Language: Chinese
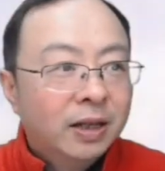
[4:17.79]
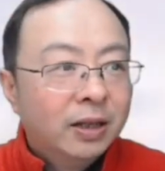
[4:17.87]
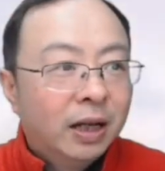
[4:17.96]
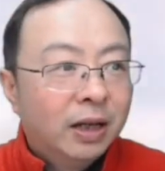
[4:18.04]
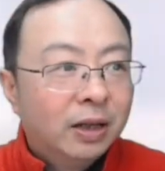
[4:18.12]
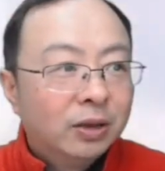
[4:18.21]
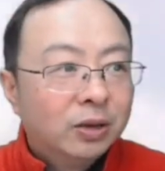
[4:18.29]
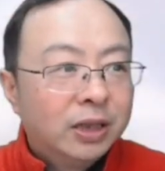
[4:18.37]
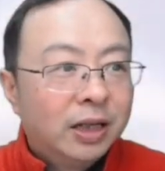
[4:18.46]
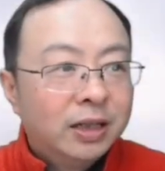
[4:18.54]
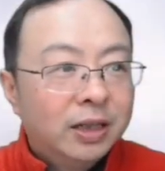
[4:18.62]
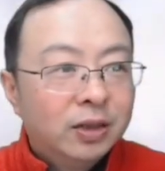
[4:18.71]
啊，
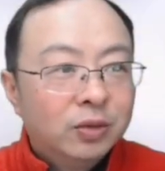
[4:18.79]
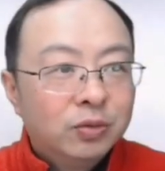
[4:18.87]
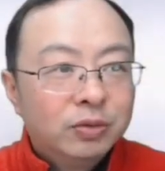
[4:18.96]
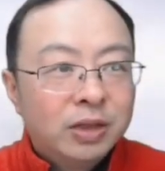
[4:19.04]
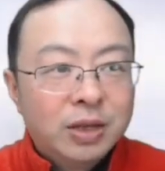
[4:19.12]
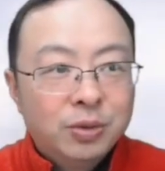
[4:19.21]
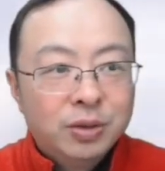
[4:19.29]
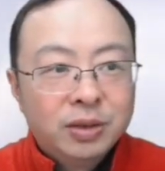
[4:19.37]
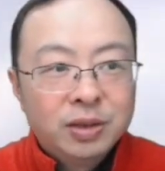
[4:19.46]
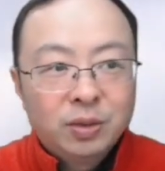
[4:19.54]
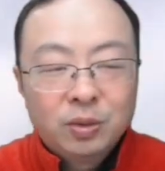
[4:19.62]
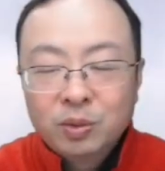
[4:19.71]
家里的书山群
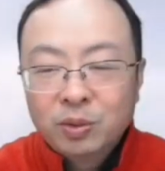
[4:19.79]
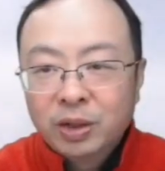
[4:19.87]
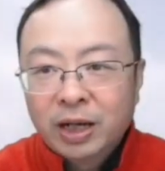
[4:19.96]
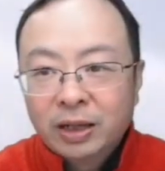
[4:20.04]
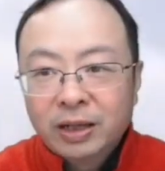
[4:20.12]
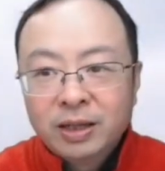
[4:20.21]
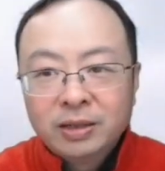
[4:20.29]
是通过两辆